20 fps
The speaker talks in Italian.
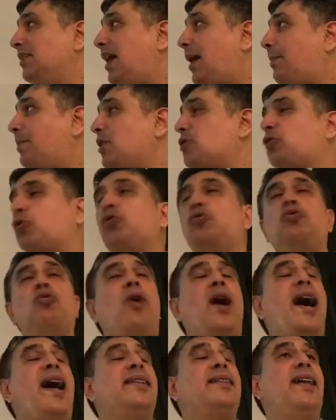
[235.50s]
l'abbia
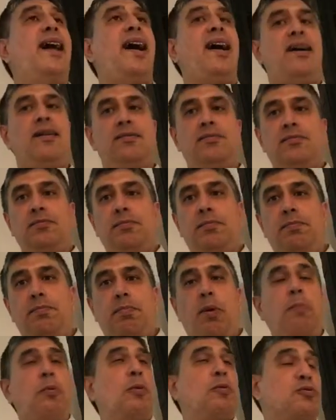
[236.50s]
strutturata
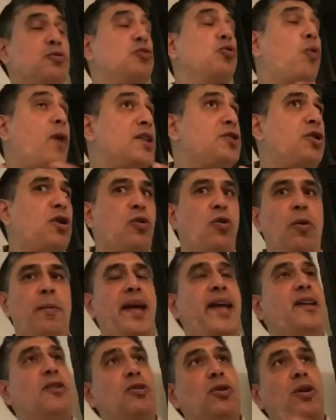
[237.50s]
proprio su questo
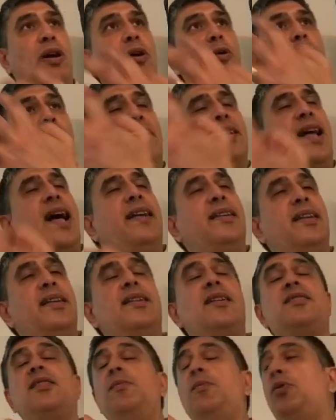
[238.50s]
argomento
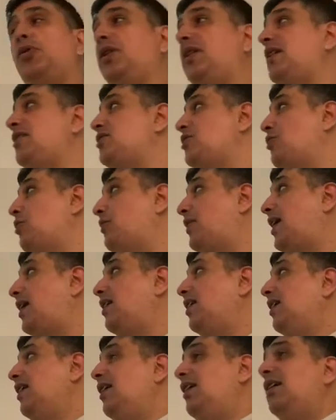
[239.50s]
riguardante i testimoni di
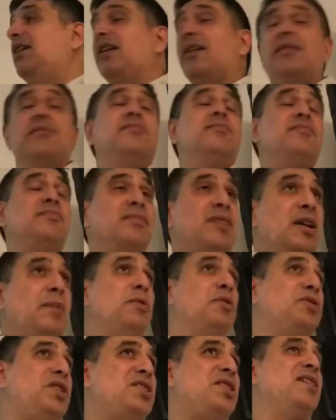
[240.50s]
Geova,
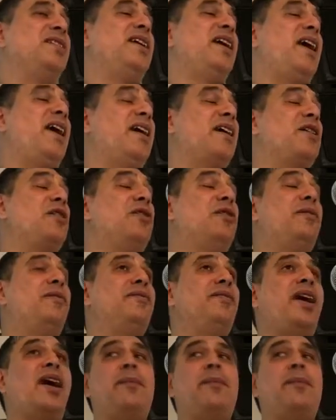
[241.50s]
il mio desiderio